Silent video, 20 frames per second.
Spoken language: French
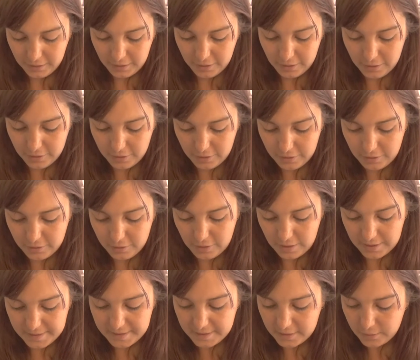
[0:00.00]
Euh,
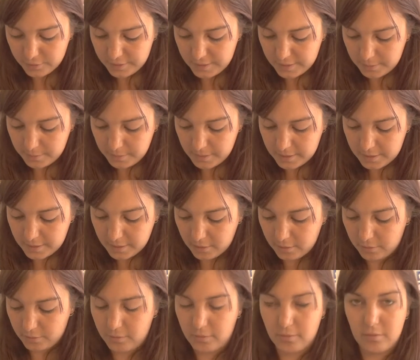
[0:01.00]
la cyclotimie, c'est
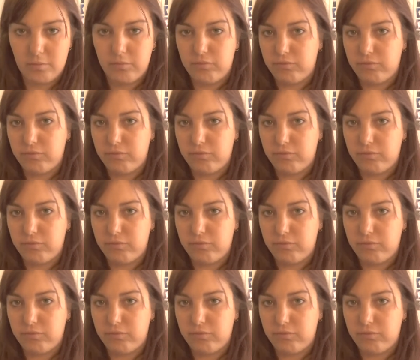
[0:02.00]
quand